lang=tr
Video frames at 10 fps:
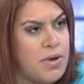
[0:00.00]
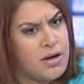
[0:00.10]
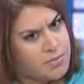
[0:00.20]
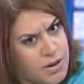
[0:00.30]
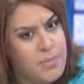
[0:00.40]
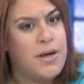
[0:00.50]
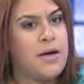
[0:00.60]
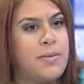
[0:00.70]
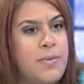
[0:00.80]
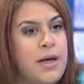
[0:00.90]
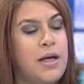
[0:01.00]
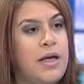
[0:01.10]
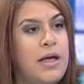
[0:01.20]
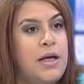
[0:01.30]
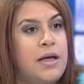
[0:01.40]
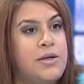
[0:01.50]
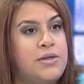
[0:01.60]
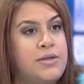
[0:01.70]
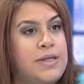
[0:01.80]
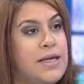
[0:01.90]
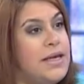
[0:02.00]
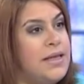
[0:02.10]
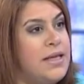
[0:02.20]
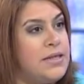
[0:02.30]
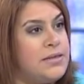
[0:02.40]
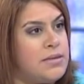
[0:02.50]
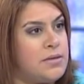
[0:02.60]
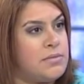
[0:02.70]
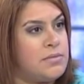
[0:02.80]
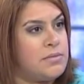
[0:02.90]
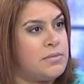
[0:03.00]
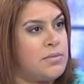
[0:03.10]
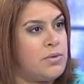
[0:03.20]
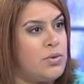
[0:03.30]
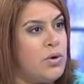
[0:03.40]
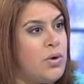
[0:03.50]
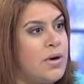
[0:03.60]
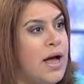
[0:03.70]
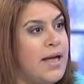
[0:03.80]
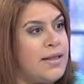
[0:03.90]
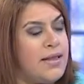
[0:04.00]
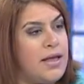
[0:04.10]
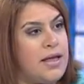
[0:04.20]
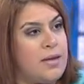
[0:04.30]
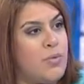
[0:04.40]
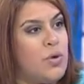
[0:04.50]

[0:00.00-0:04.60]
merhaba merhaba işte iyi değilsin. Yo gayet iyiyim